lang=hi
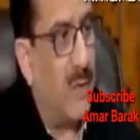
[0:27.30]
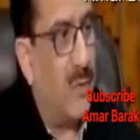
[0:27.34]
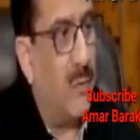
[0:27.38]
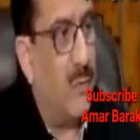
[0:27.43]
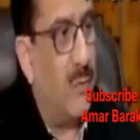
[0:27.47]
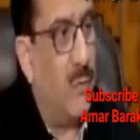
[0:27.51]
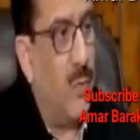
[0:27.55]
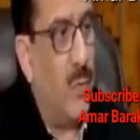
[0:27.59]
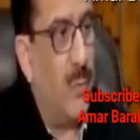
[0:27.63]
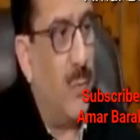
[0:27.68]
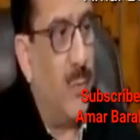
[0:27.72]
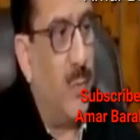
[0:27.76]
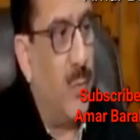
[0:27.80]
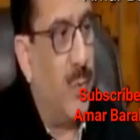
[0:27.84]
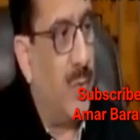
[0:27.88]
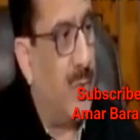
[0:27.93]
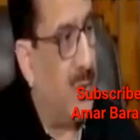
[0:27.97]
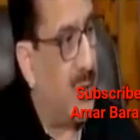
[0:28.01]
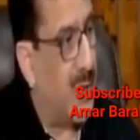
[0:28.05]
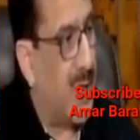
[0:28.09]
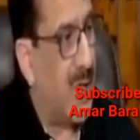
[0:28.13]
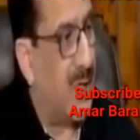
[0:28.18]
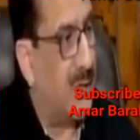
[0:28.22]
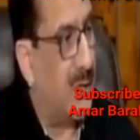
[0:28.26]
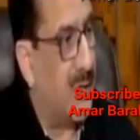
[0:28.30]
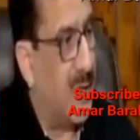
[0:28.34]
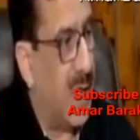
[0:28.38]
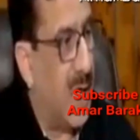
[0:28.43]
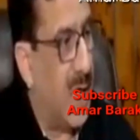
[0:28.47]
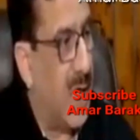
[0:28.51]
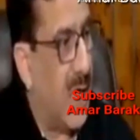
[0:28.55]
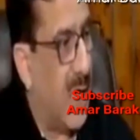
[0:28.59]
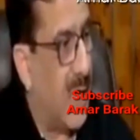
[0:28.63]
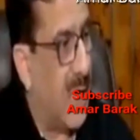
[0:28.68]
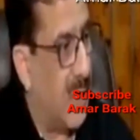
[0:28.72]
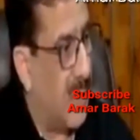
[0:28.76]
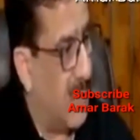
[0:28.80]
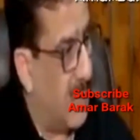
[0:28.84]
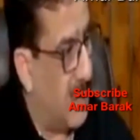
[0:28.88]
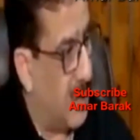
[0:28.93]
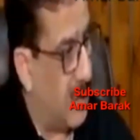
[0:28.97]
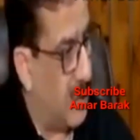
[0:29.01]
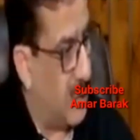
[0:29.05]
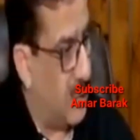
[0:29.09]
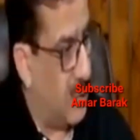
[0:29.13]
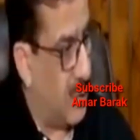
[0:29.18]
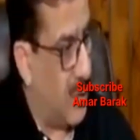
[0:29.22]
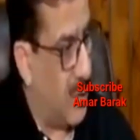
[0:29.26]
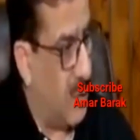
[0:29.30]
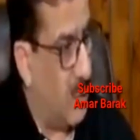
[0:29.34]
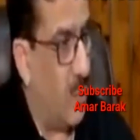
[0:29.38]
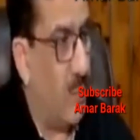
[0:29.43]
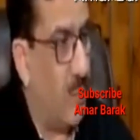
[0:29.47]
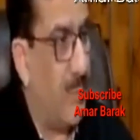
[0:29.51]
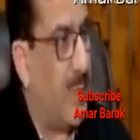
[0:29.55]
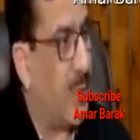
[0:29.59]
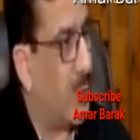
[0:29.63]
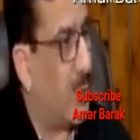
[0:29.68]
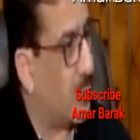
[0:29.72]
बाद वो पूरी तरह से जो है वो